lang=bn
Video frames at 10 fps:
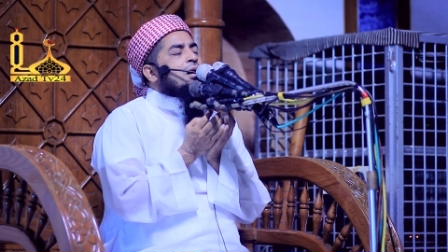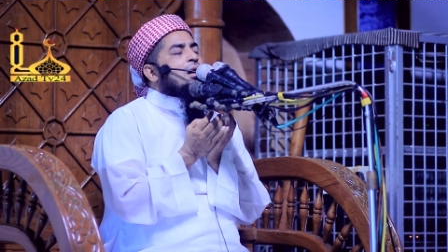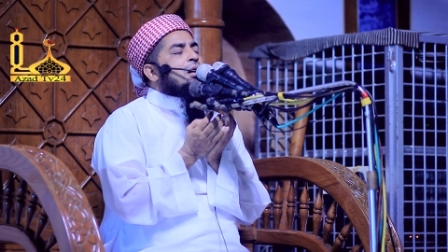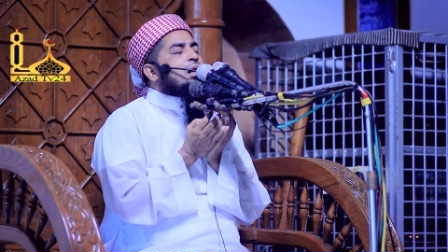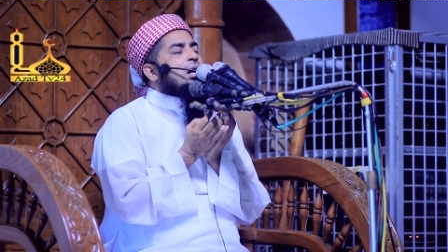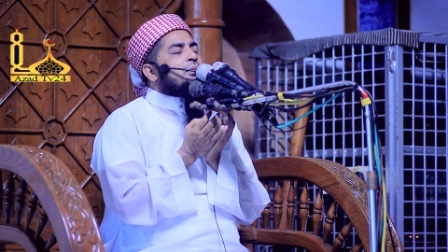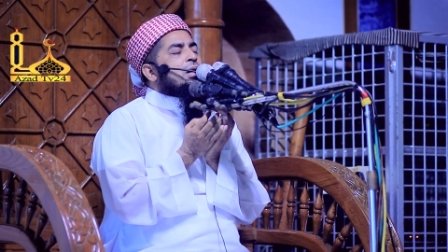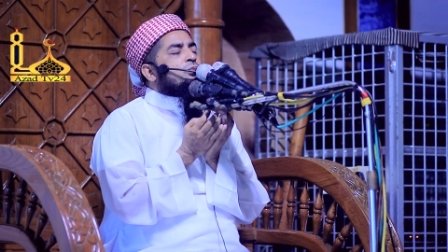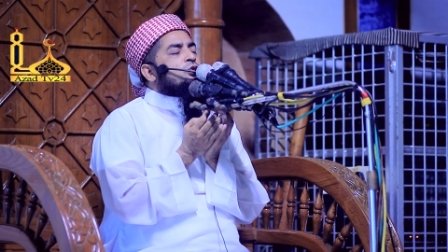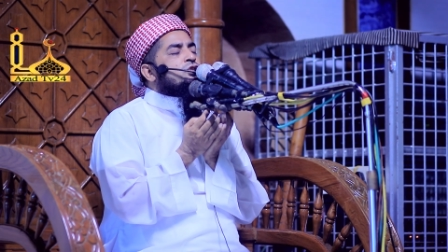আল্লাহ
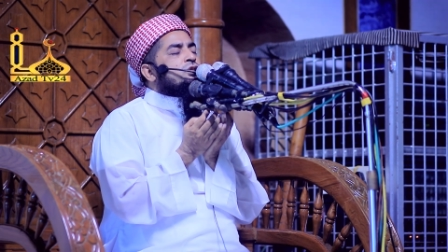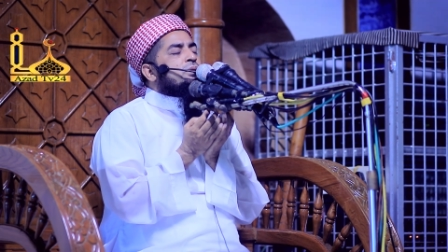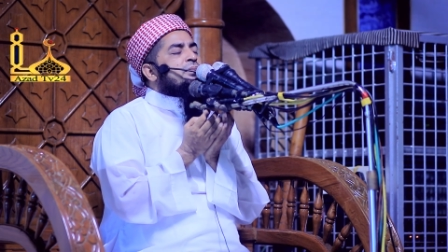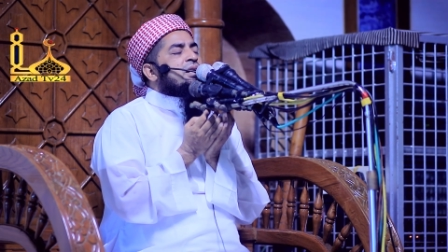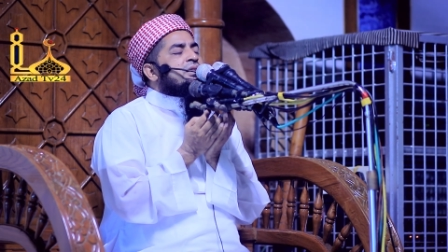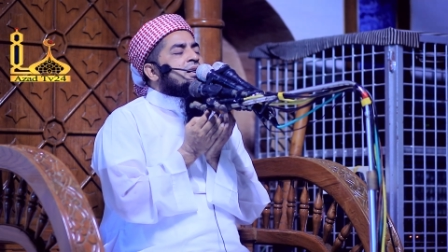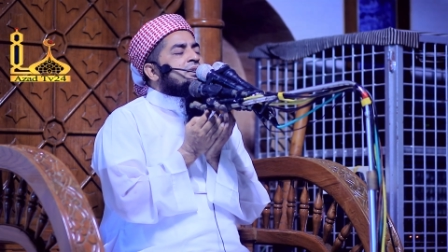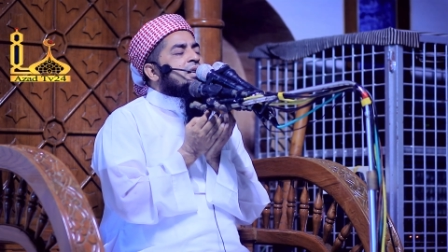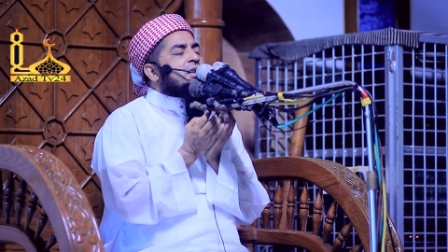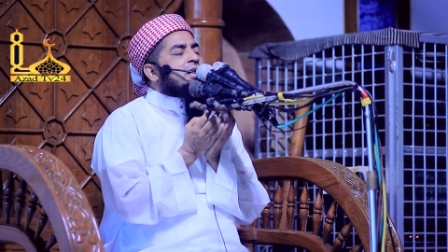আমার মসজিদ
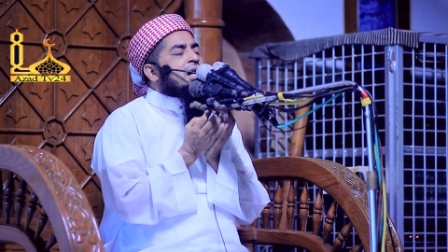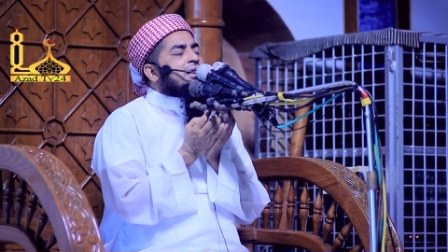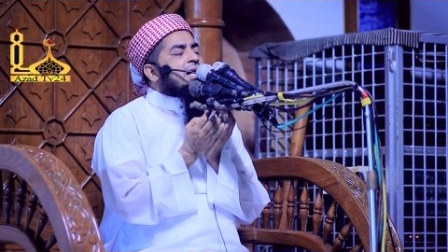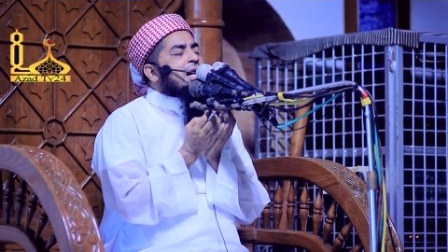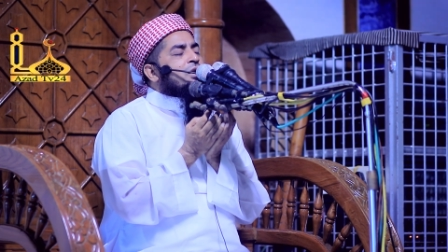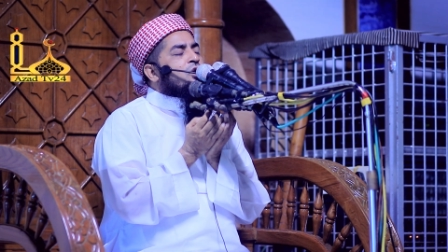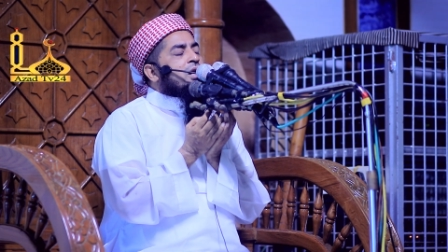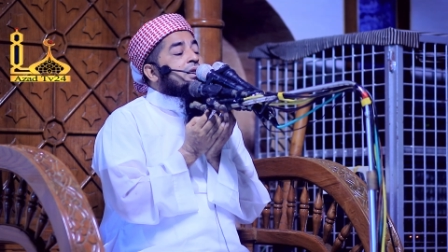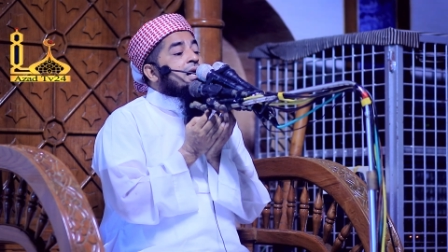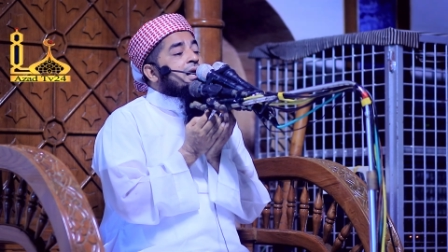মাদ্রাসায় যারা দান
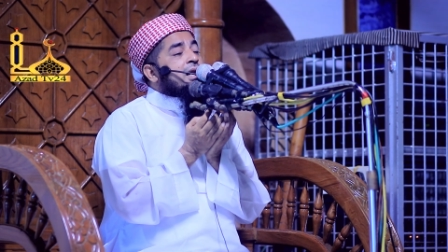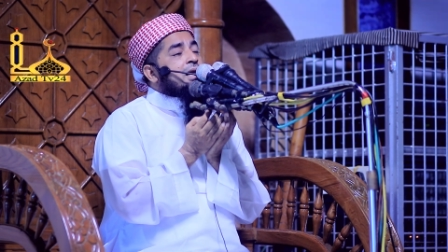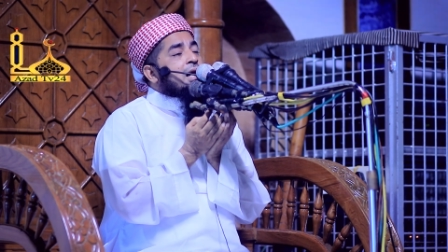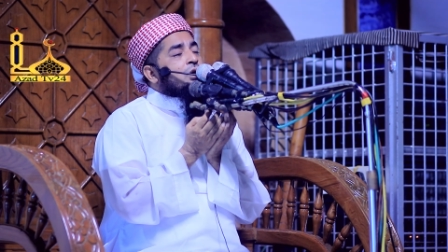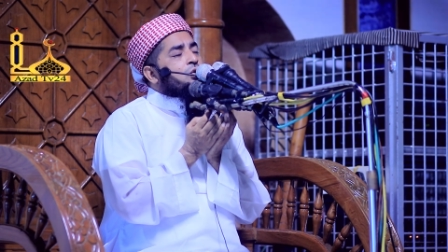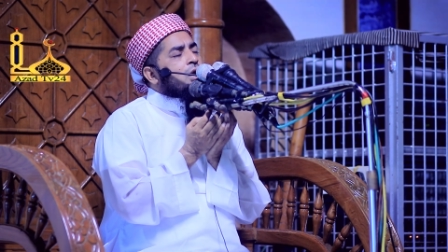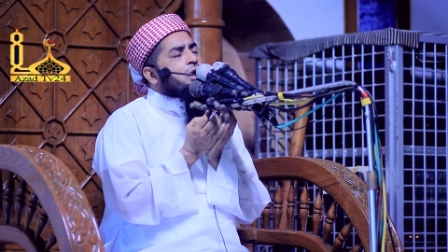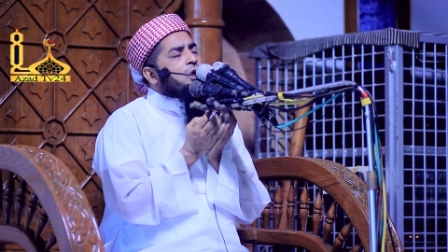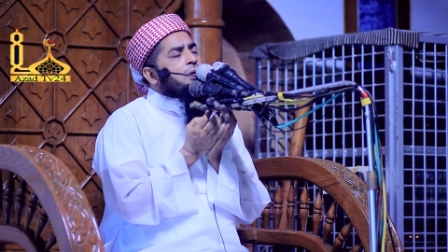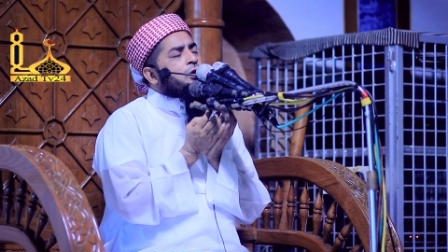করে তাদের দানগুলো
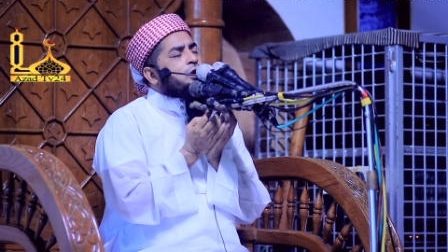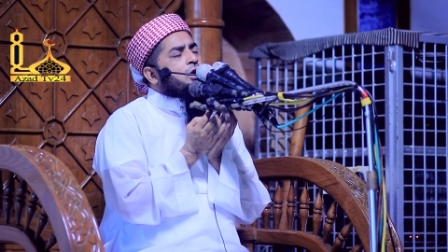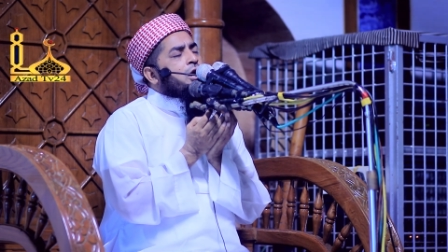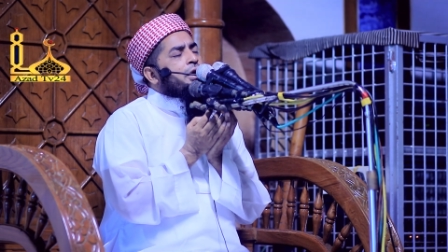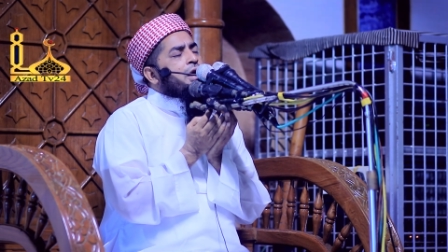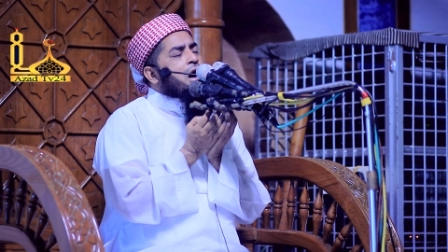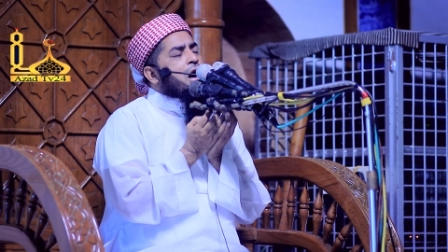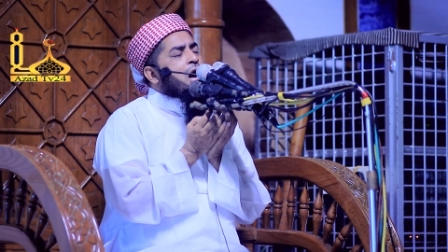কবুল করো